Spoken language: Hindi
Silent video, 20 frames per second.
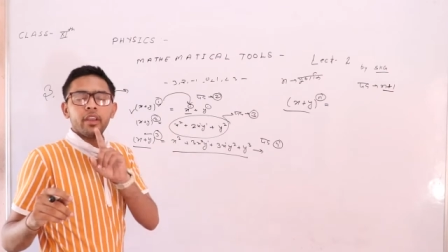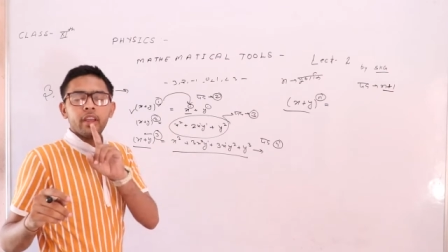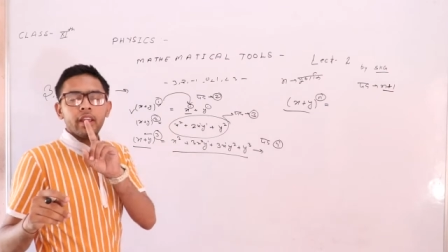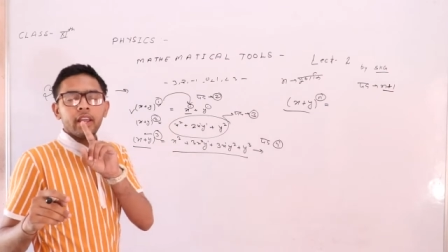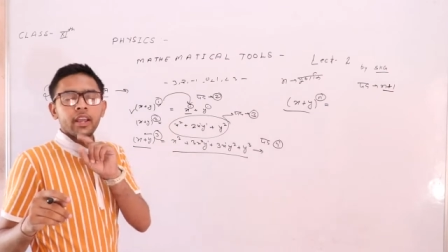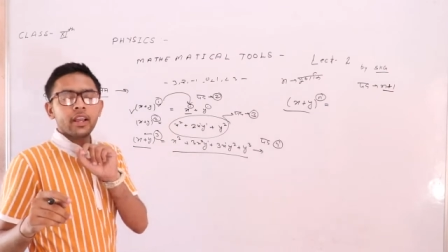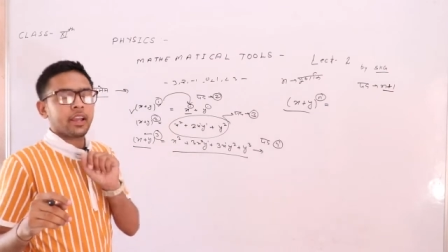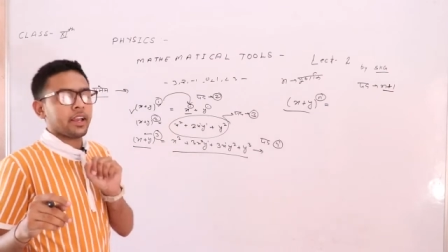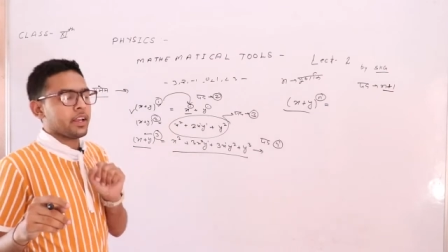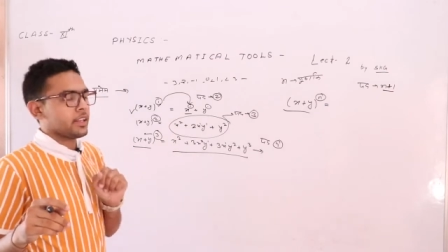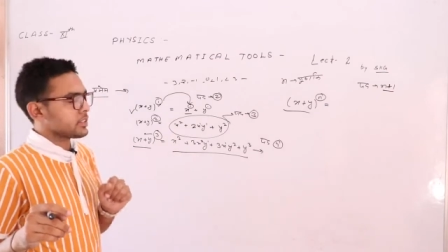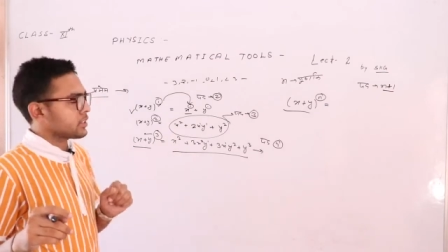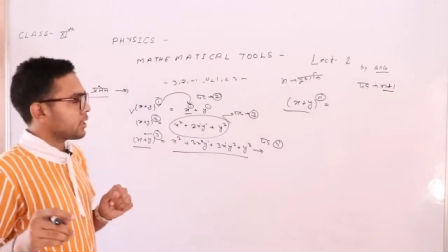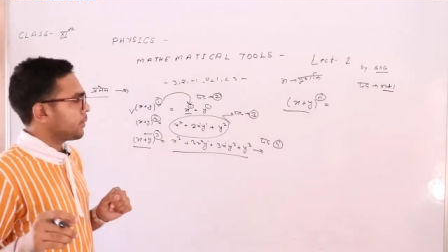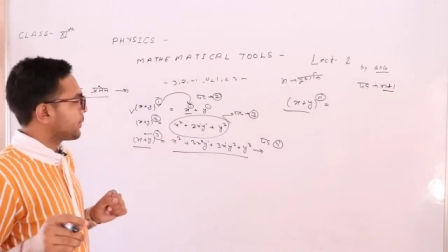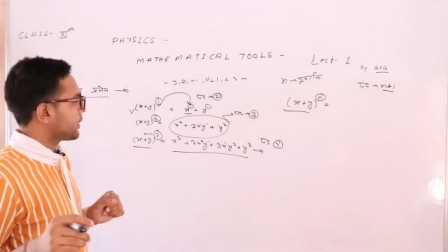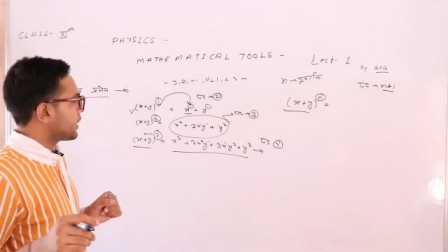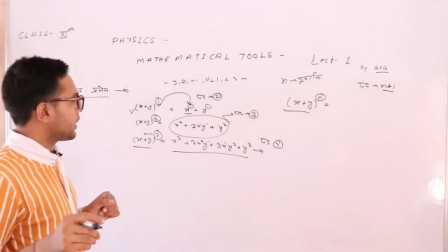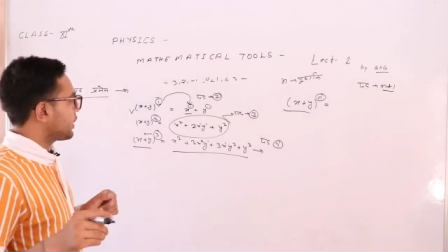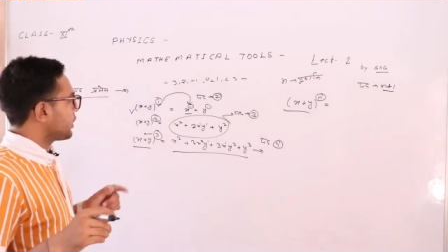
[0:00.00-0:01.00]
एक है
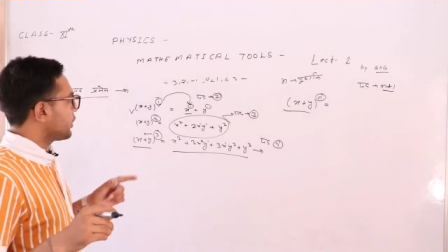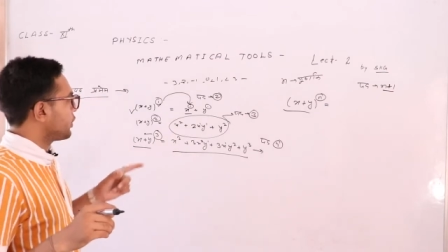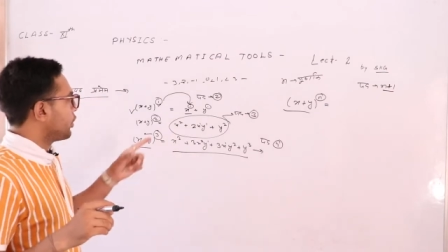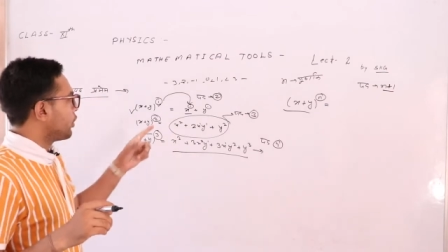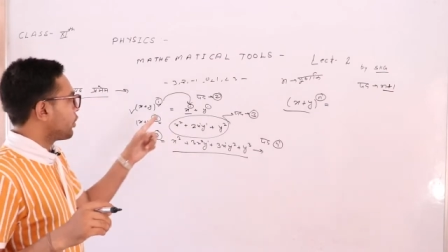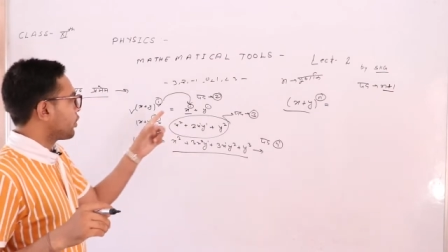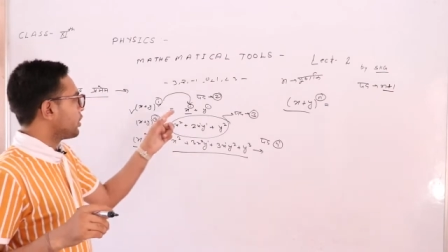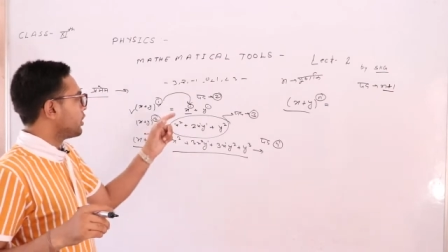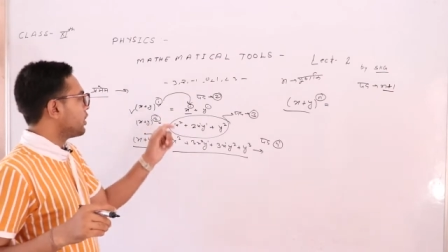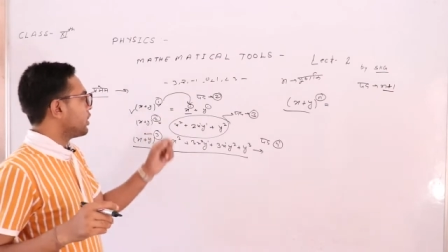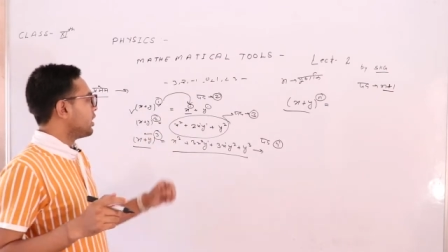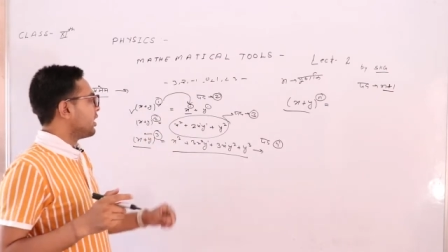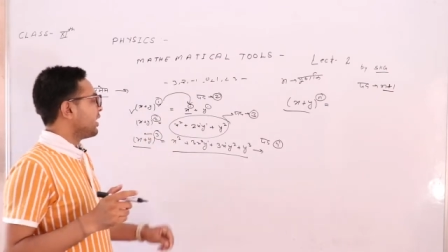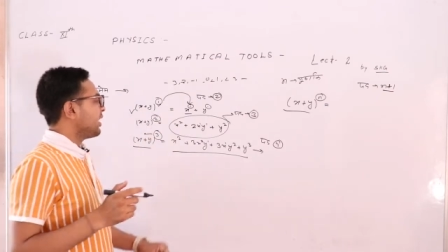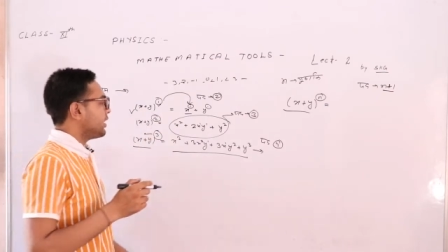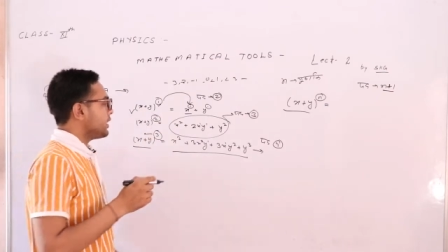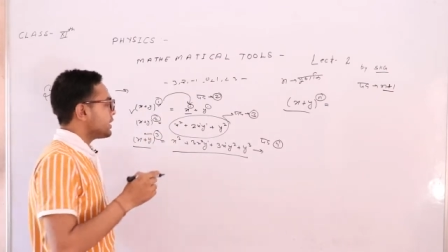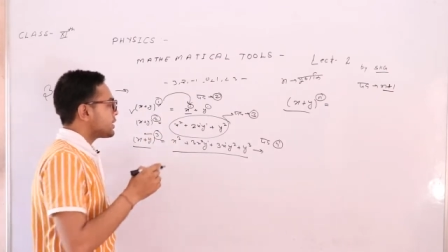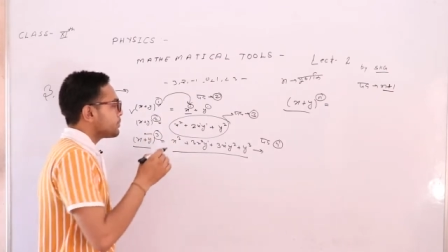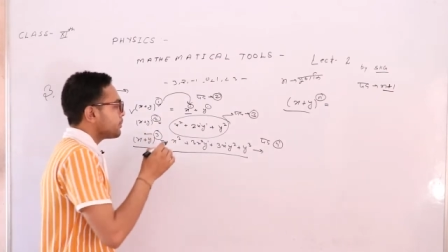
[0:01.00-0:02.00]
सबकी
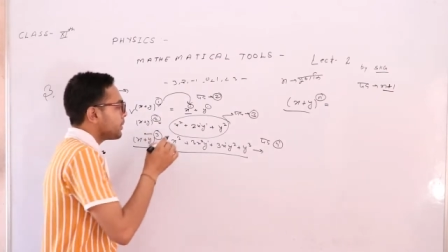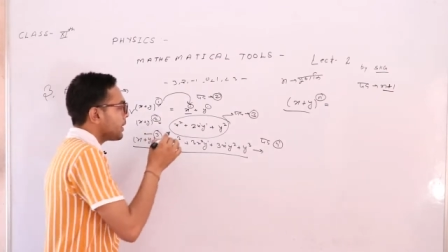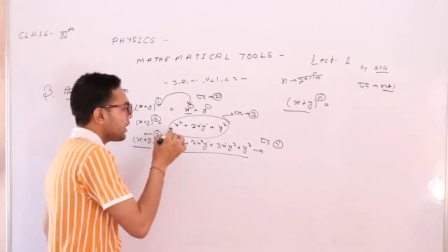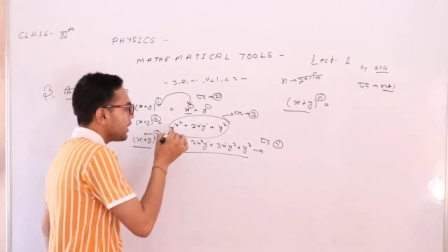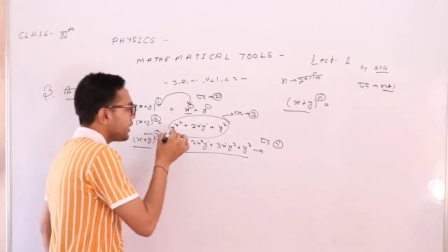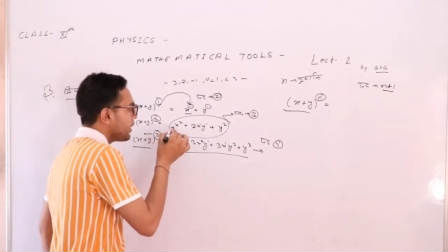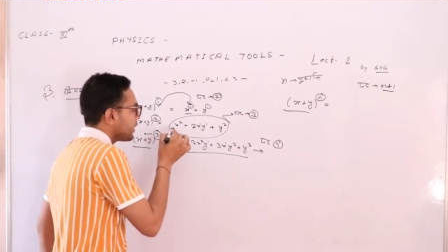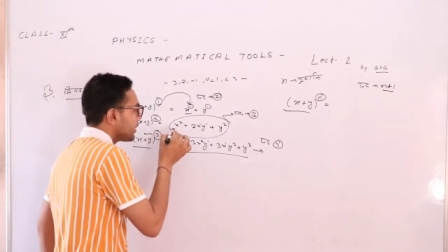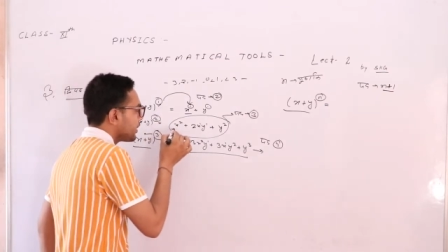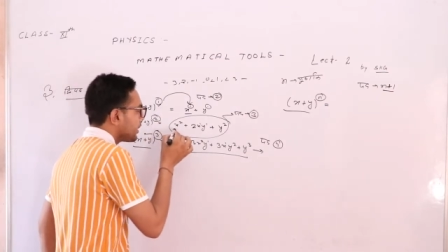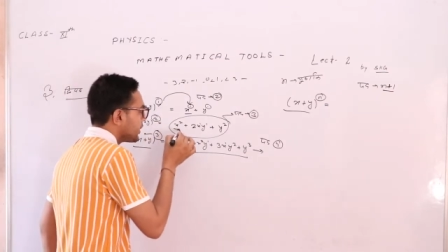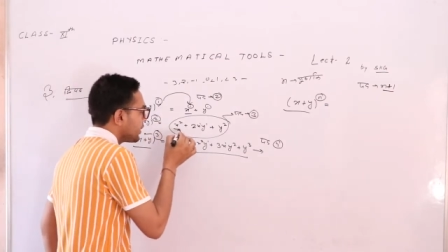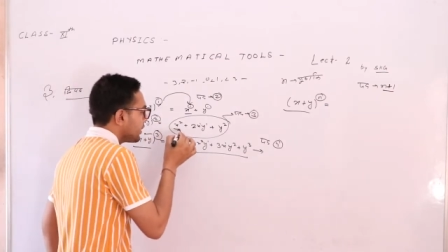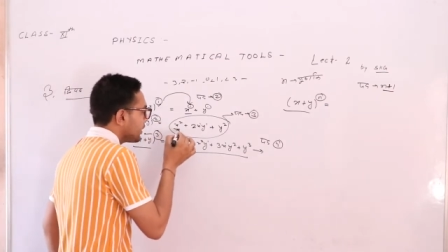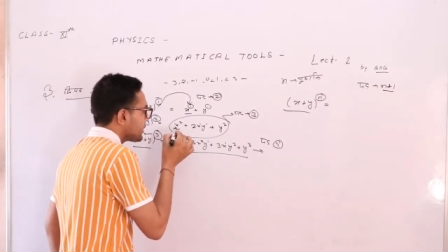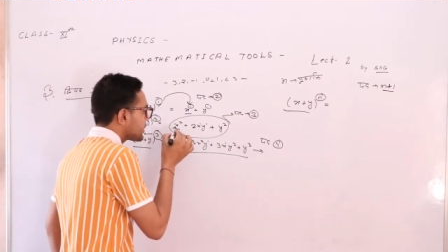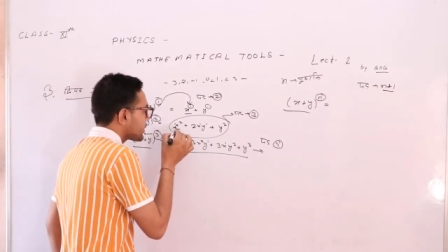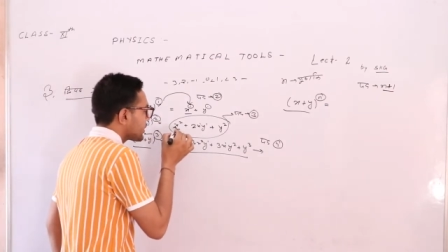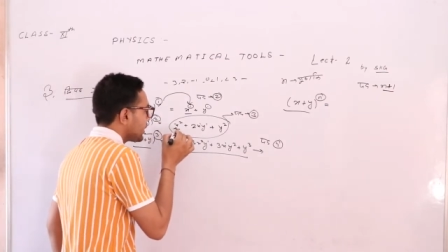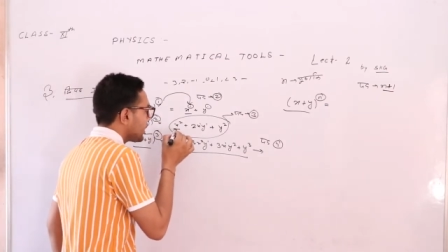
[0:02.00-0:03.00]
योग इसमें
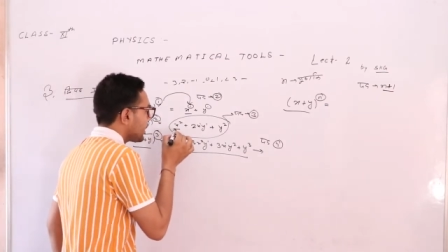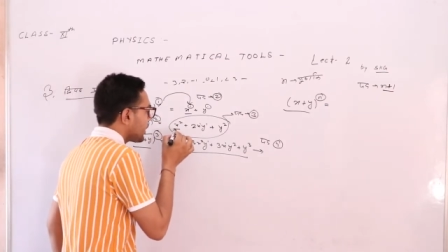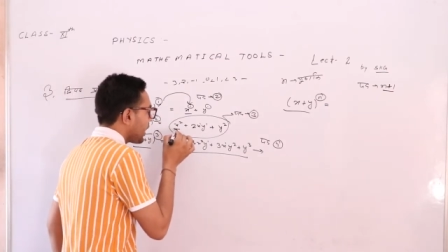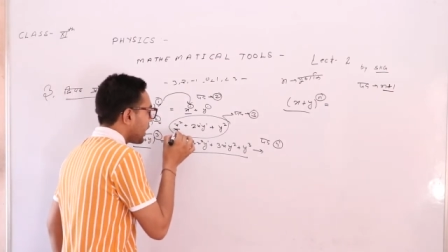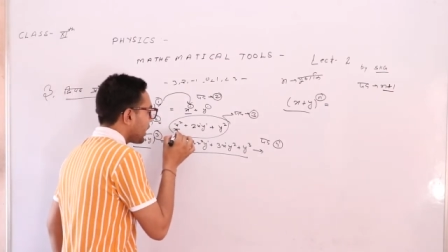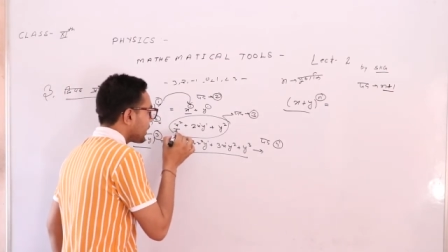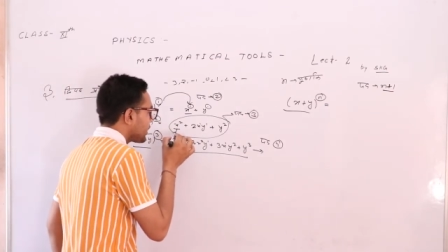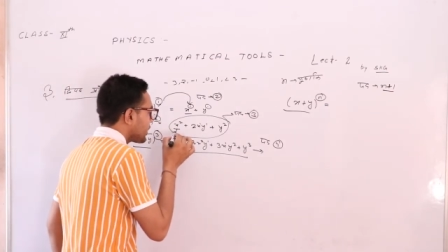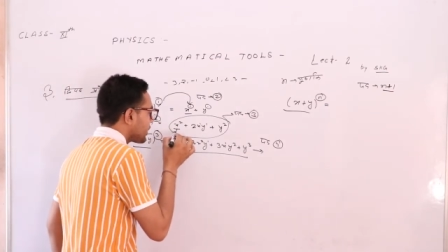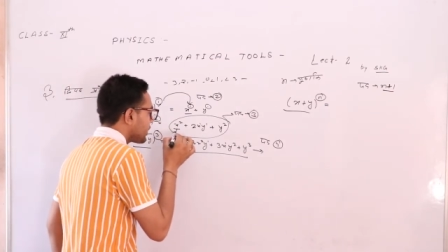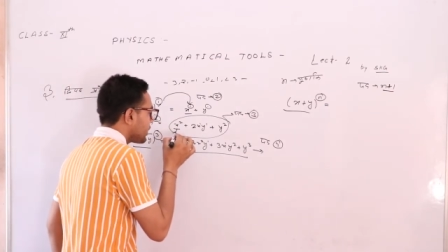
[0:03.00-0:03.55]
इसकी घात